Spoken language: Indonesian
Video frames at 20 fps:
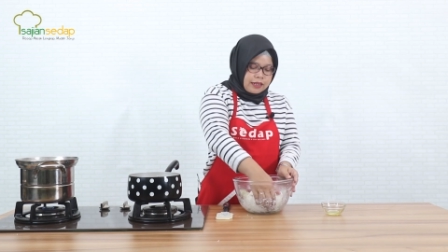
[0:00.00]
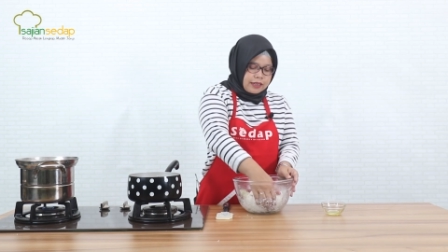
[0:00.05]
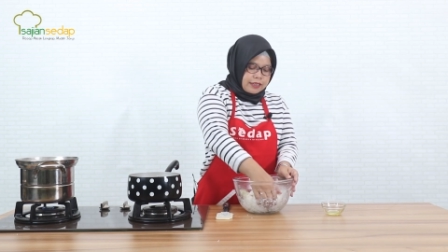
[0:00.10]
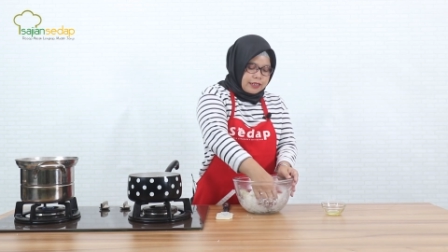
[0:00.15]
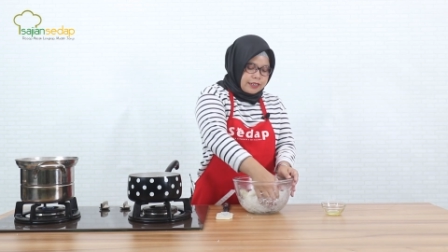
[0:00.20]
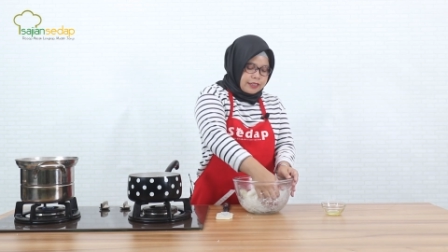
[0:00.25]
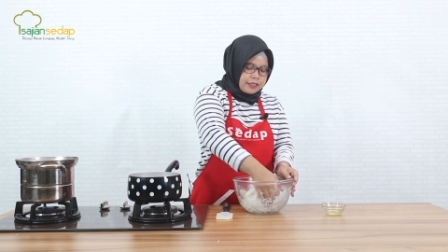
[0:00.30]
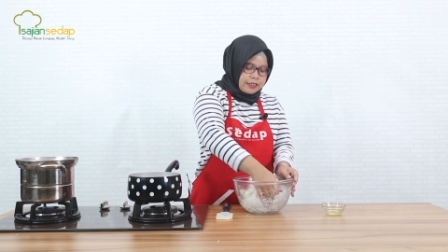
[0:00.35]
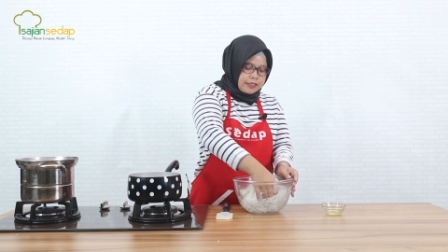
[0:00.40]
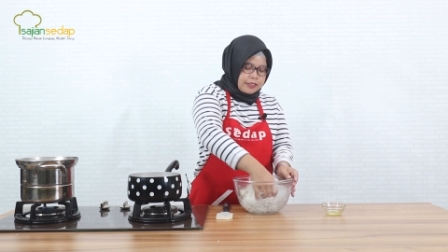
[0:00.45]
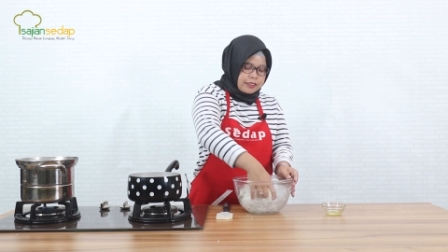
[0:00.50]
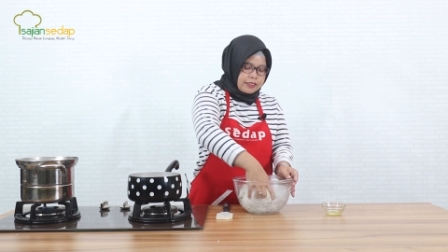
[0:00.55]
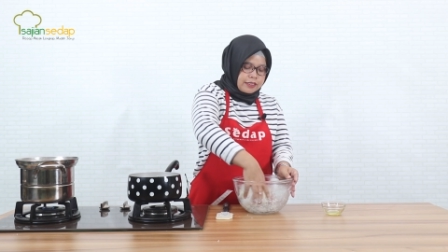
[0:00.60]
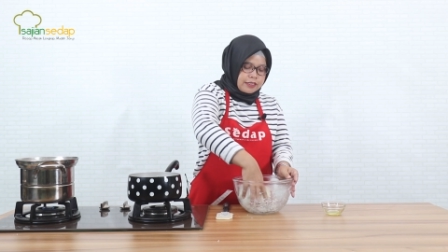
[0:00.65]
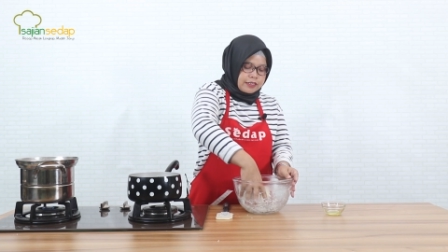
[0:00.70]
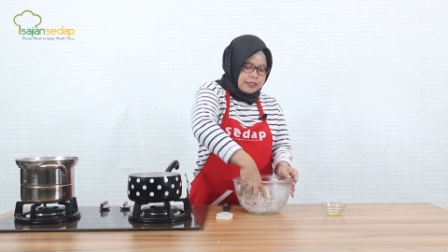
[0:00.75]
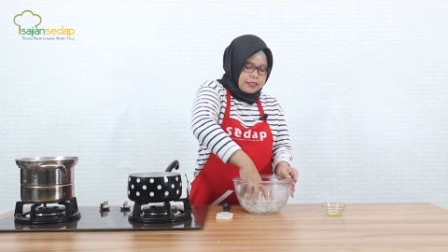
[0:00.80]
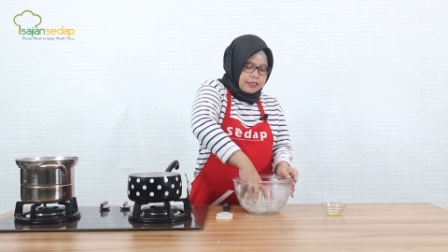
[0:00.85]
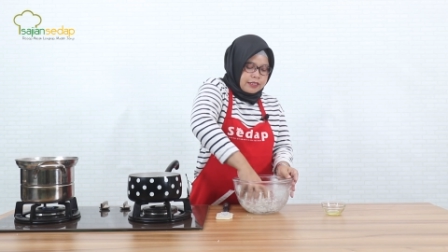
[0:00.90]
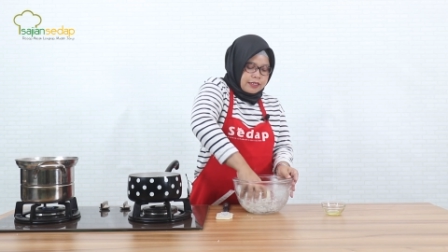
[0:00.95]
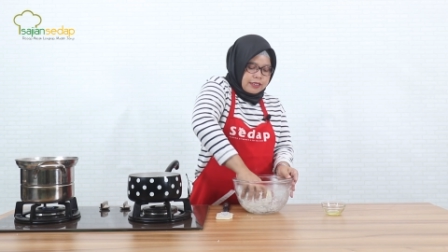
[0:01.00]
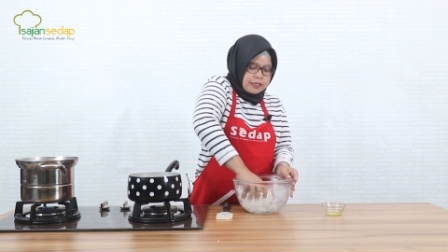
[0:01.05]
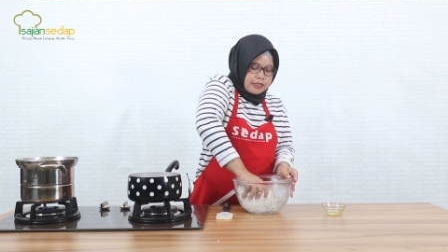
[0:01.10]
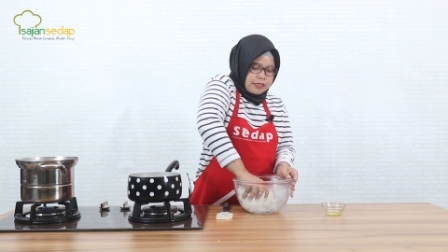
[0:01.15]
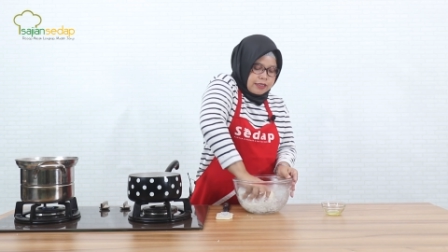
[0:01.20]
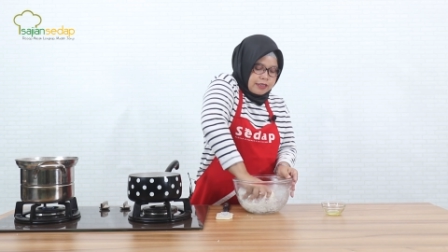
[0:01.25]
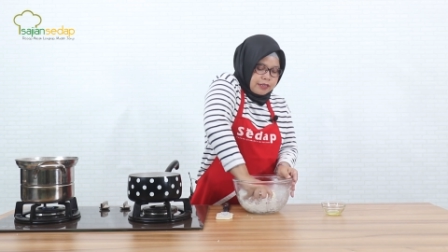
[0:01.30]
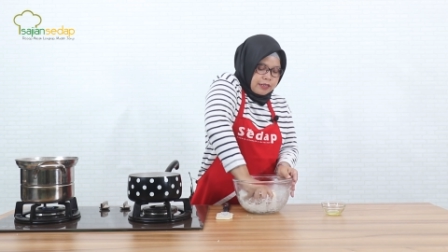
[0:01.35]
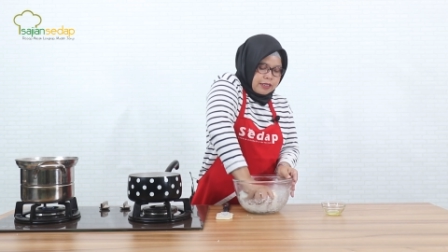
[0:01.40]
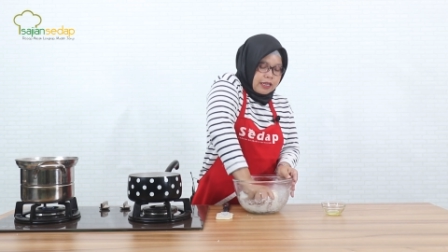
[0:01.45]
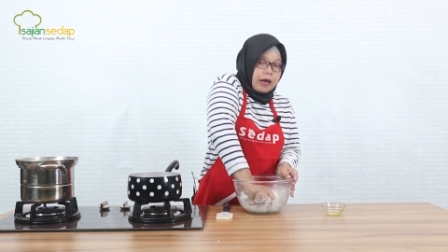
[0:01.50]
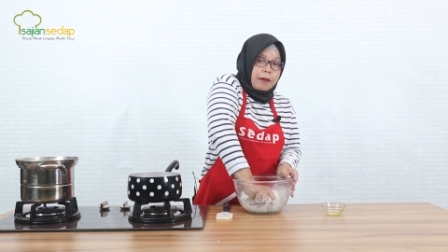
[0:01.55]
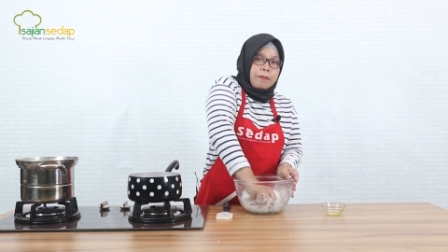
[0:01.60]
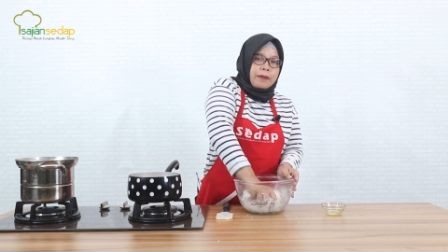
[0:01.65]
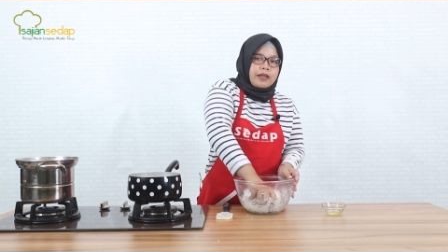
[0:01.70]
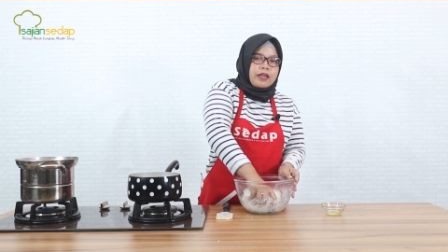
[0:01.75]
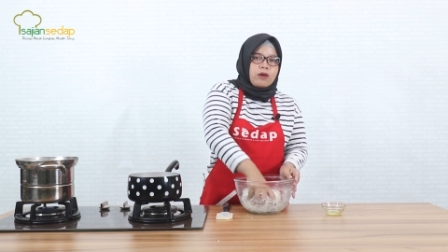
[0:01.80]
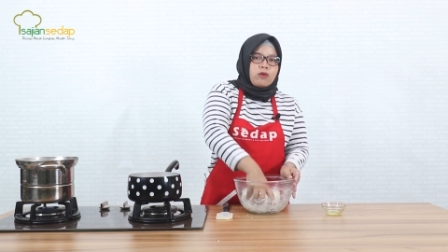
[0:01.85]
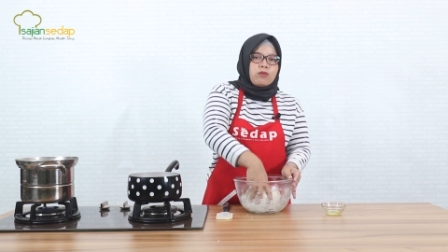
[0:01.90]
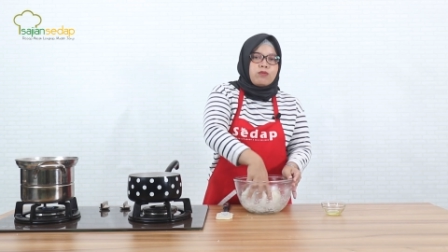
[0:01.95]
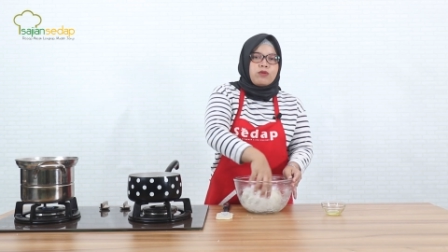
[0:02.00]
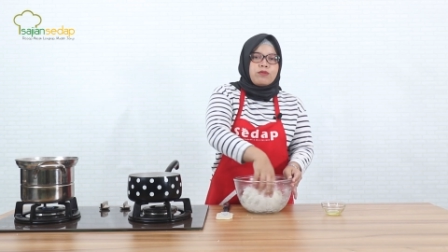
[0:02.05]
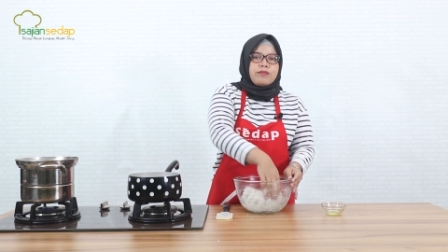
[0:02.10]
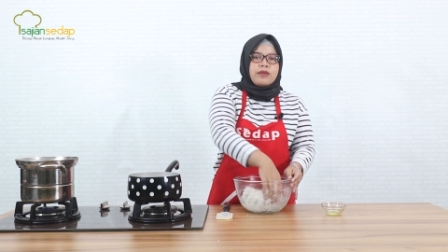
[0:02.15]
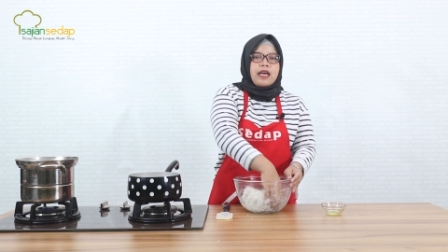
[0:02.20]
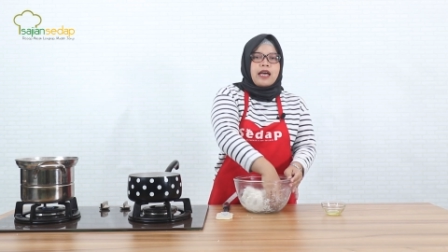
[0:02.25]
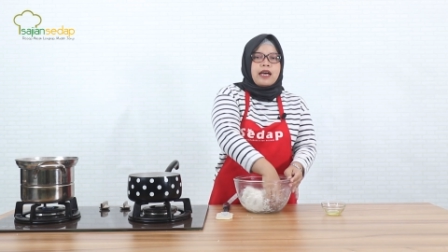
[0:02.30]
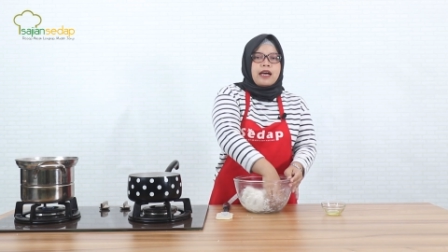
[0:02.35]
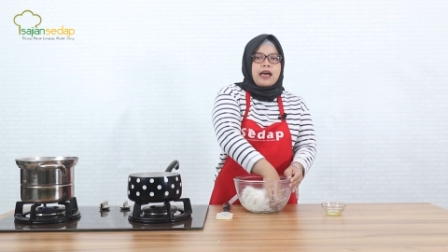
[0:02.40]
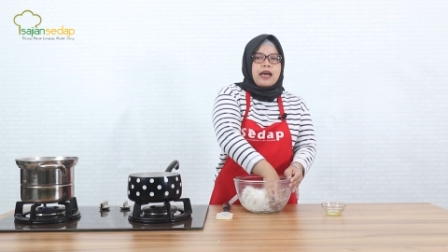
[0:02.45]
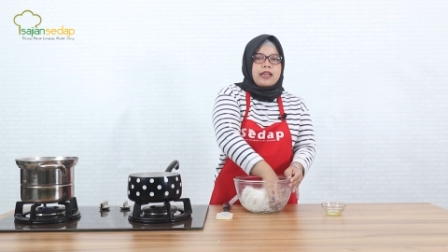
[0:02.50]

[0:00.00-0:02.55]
eh, yang pada umumnya